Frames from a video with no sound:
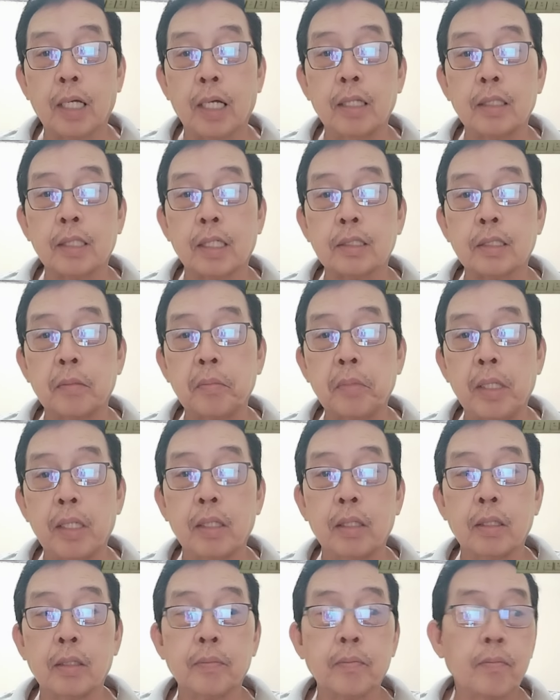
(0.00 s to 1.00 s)
dahil
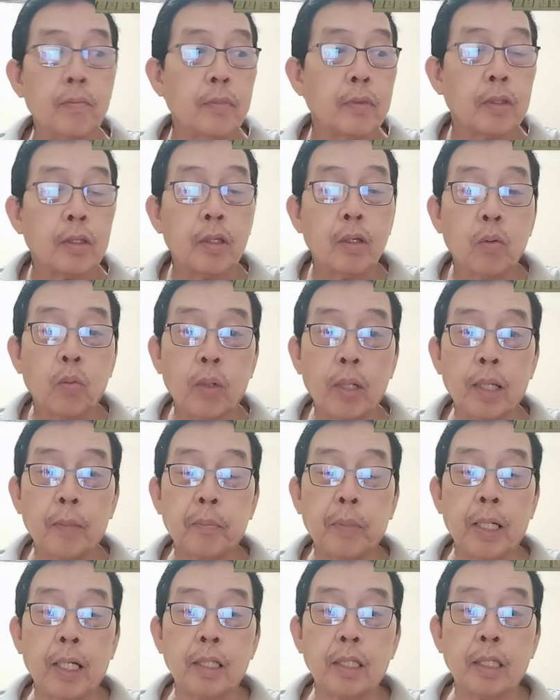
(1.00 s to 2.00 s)
sasabihin, walang
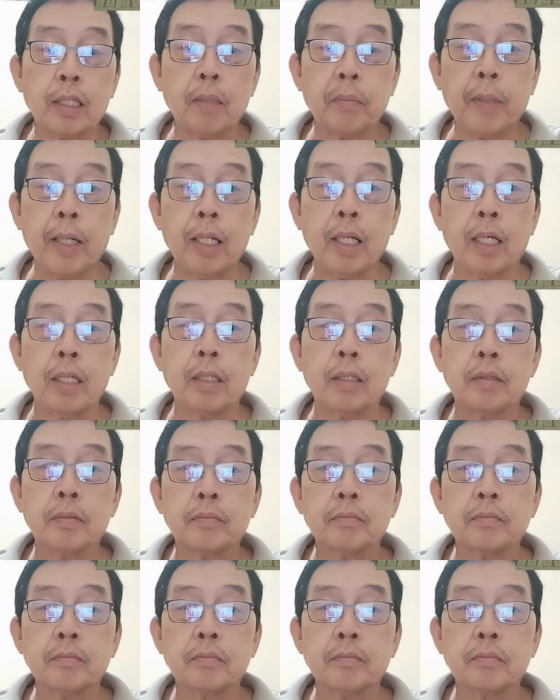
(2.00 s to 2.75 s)
parating na palay,